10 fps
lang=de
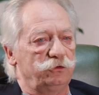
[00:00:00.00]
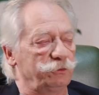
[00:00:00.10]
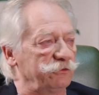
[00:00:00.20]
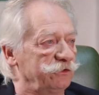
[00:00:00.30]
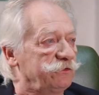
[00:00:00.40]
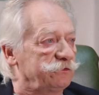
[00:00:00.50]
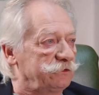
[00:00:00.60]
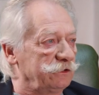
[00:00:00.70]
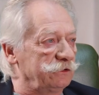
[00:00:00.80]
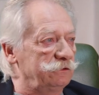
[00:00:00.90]
über
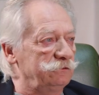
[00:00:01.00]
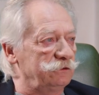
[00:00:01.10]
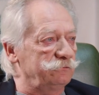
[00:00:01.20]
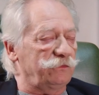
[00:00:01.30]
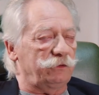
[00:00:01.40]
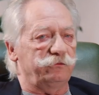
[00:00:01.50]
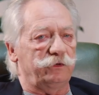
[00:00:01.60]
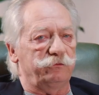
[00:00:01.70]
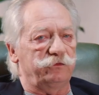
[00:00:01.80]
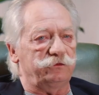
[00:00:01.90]
40-Jährigen im,
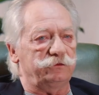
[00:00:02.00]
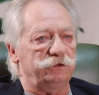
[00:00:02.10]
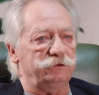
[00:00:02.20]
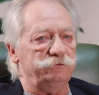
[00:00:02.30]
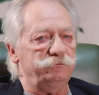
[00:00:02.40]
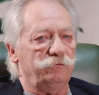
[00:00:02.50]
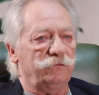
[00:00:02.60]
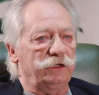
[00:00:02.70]
im, im Wesentlichen,